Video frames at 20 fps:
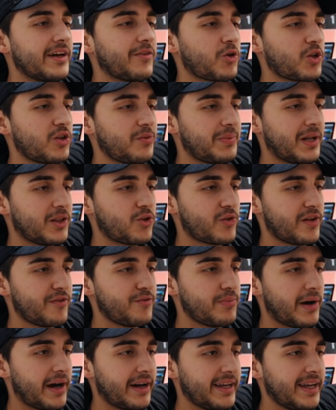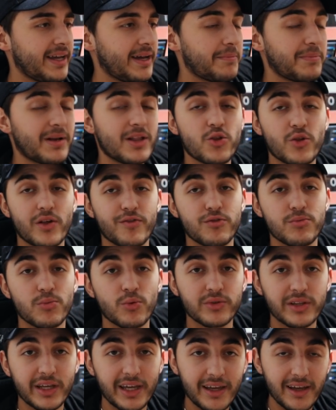Avant, j'ai plein de choses à vous parler, plein de choses à vous
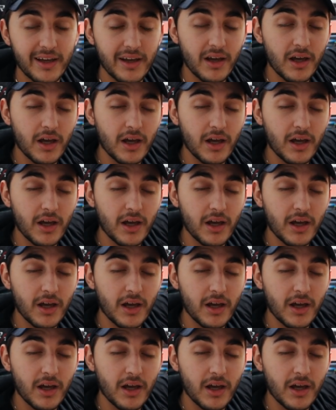montrer.